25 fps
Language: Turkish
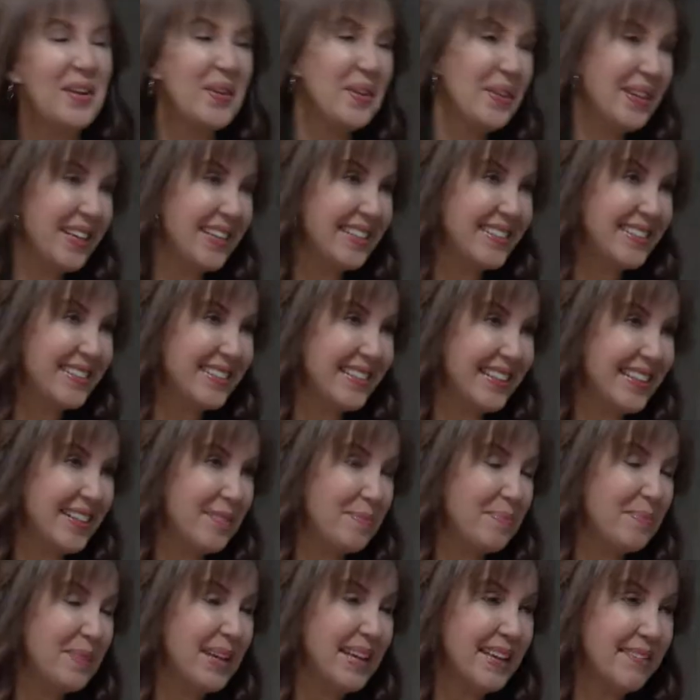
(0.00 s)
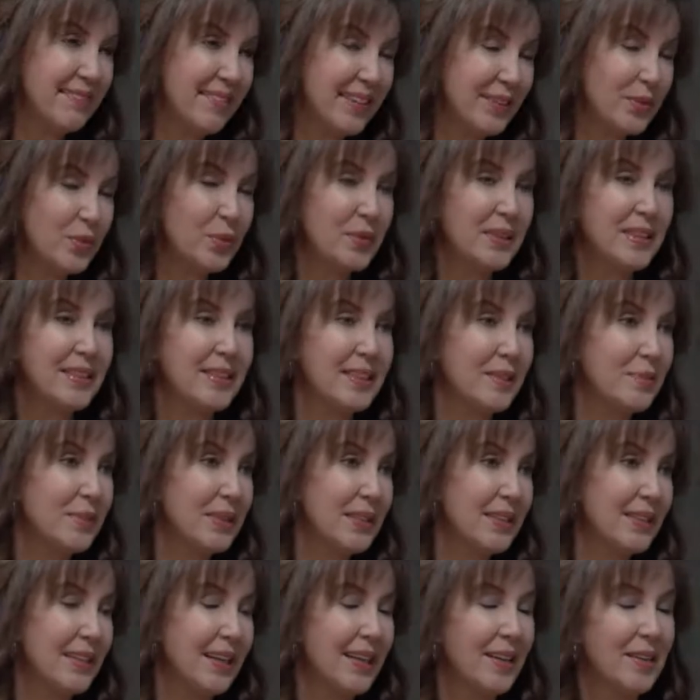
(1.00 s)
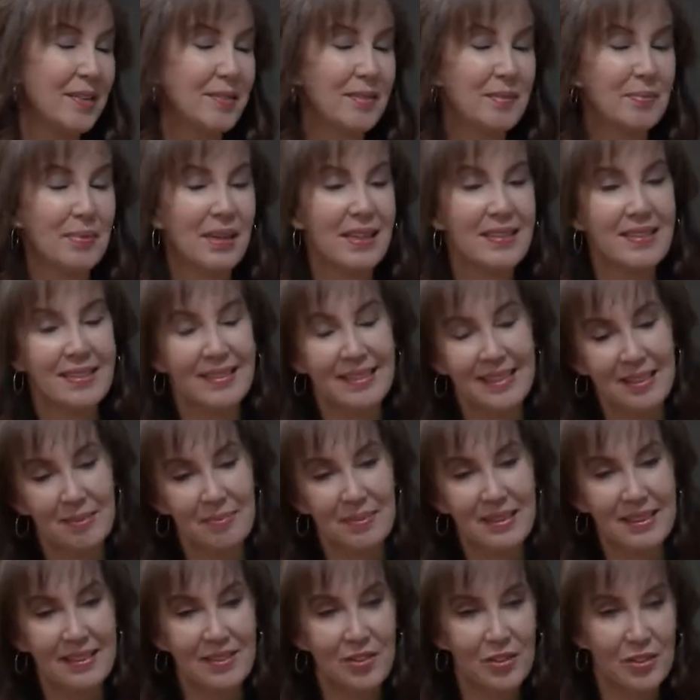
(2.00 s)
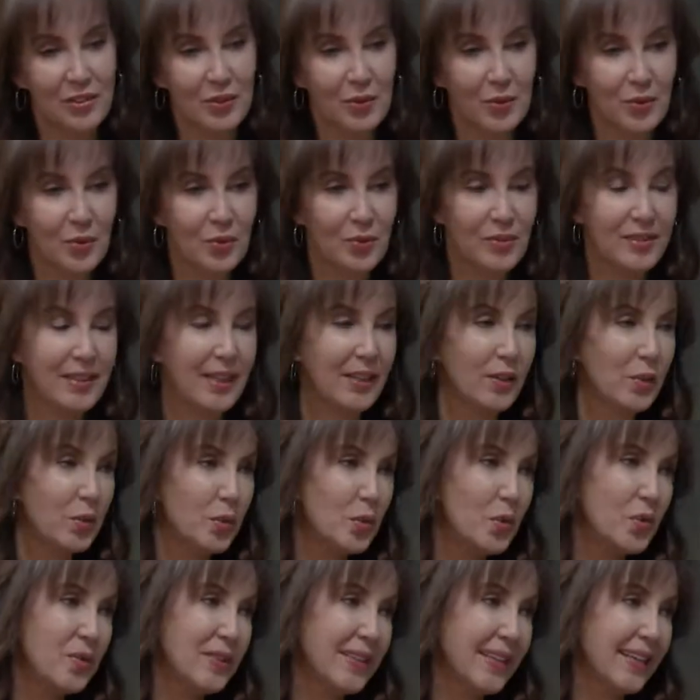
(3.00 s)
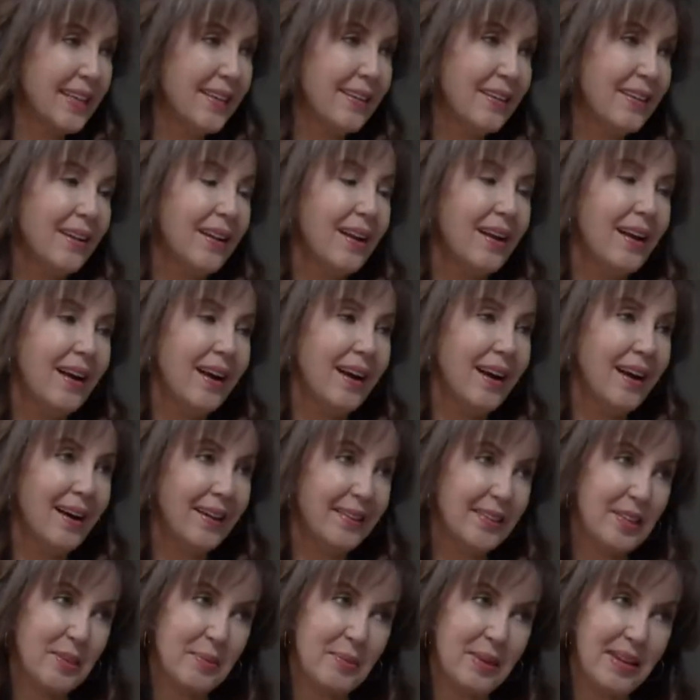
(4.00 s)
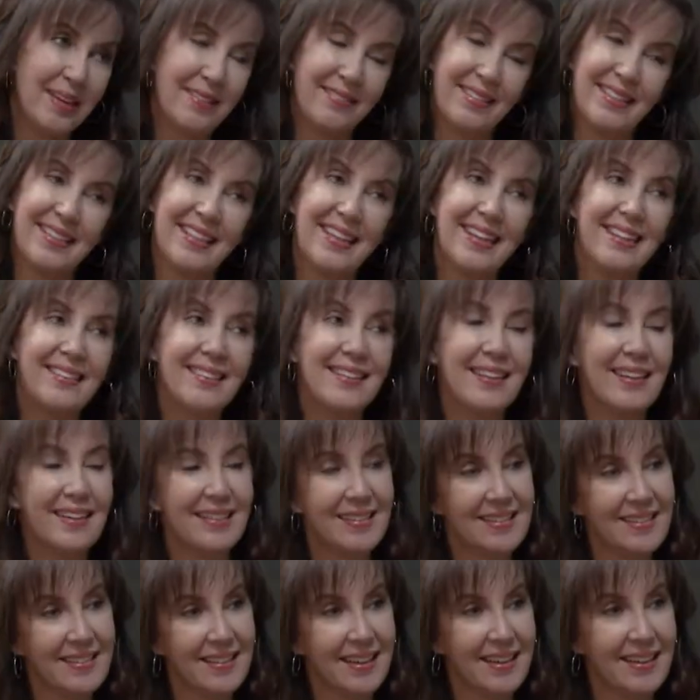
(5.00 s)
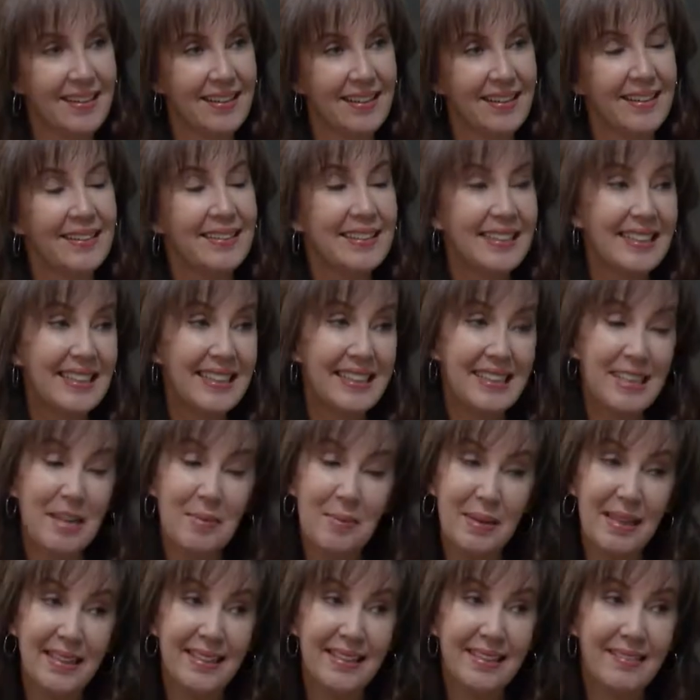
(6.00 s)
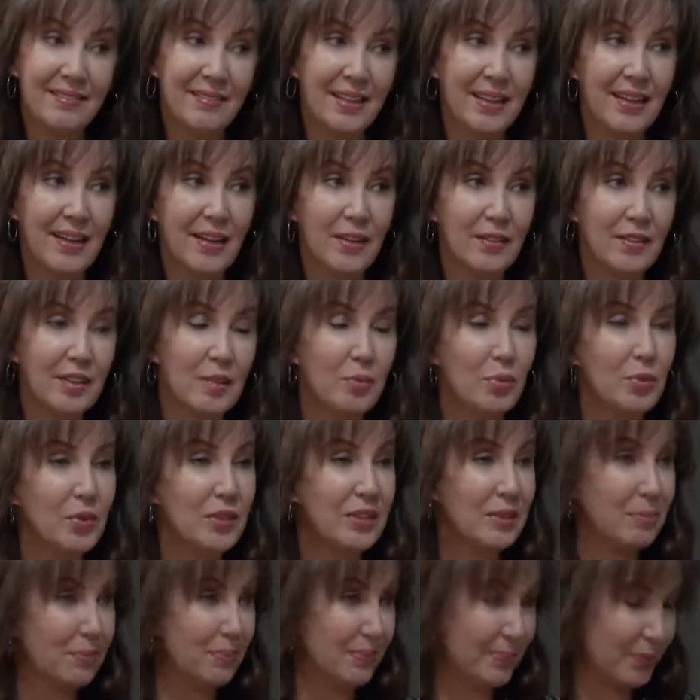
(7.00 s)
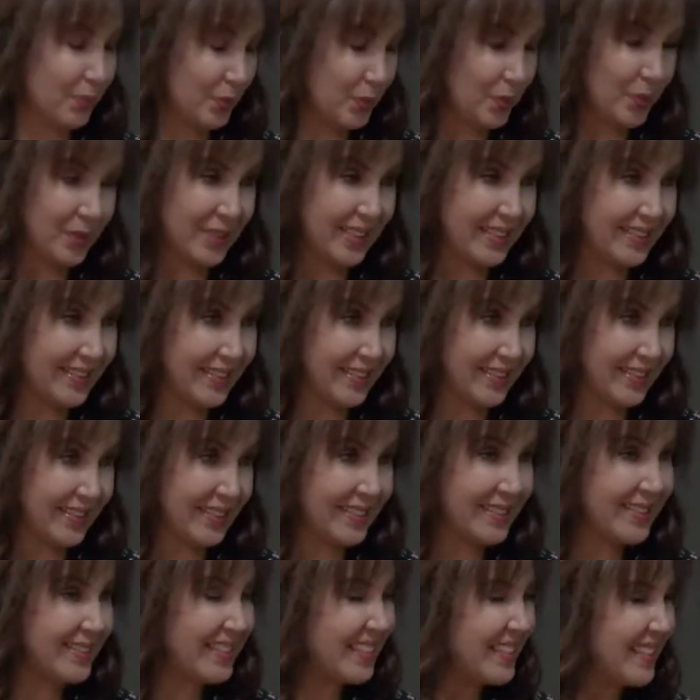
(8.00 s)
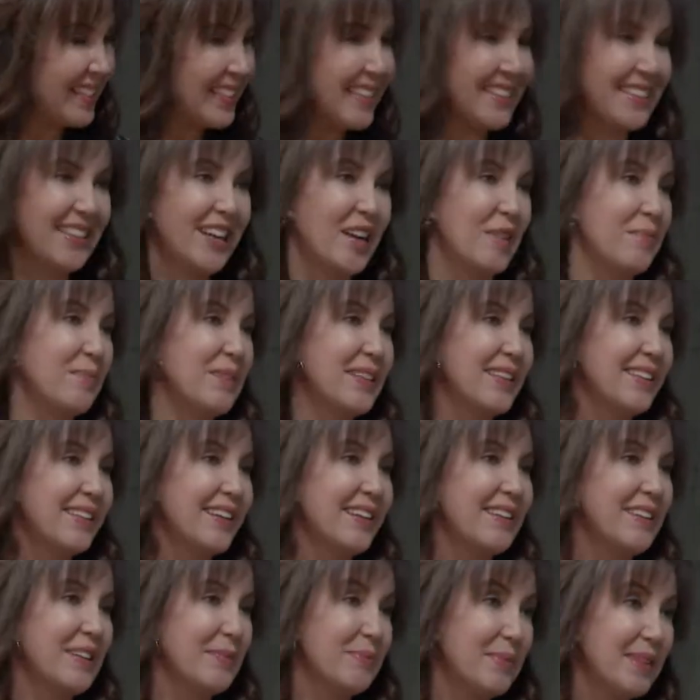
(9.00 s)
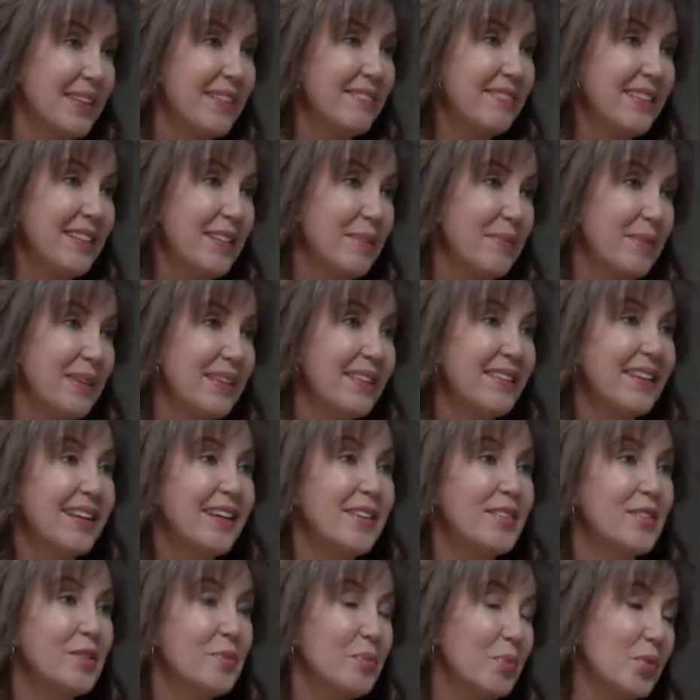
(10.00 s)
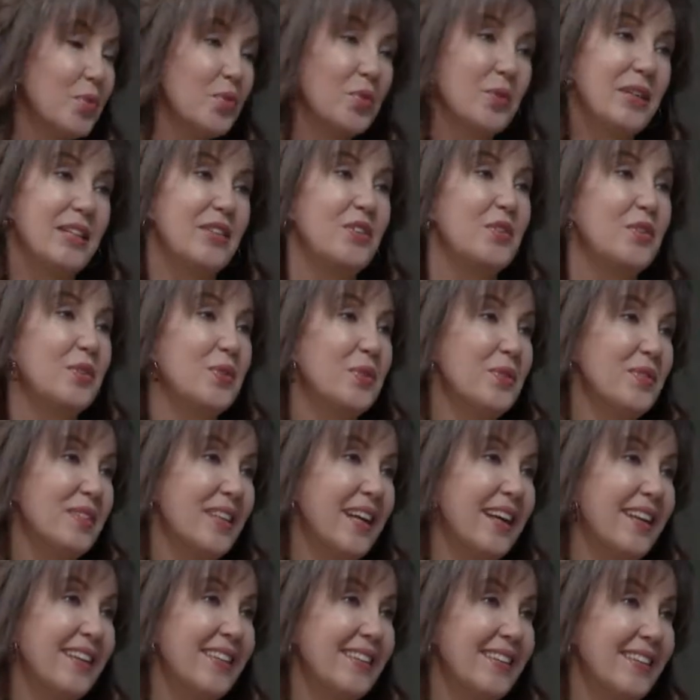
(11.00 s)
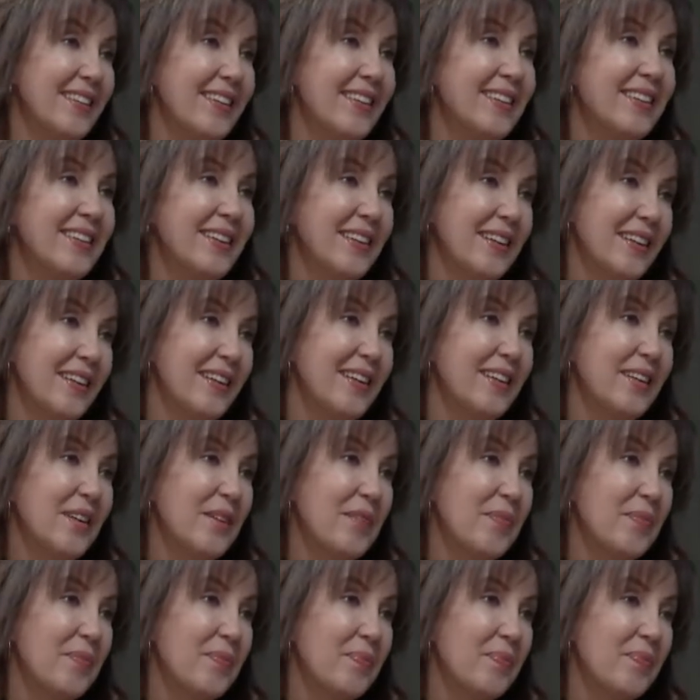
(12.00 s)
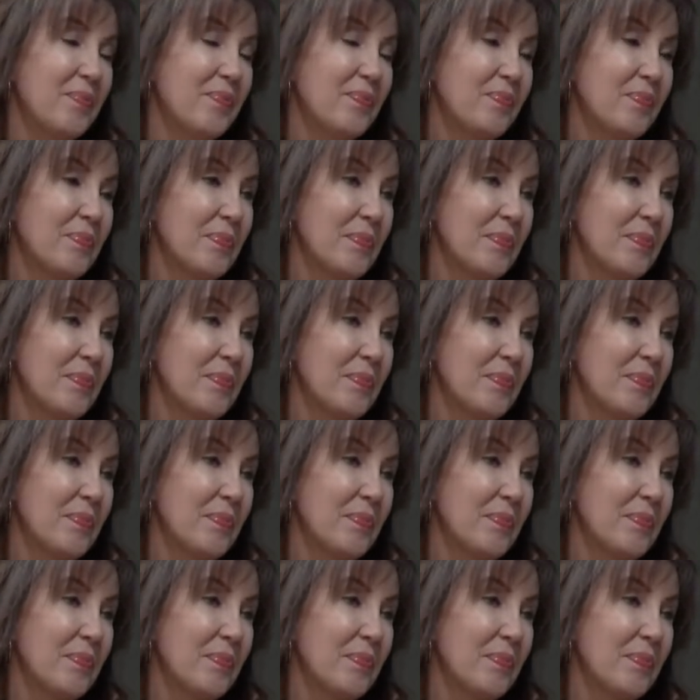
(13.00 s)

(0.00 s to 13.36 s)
Öyleyse meyve tüketiminden başlayıp gidecek olursak günde hangi meyveden kaç tane yemek veya da bunları bütünleştirdiğinizde ne kadar miktarda meyve yemek lazım bu süreçte özellikle? E, tabii ki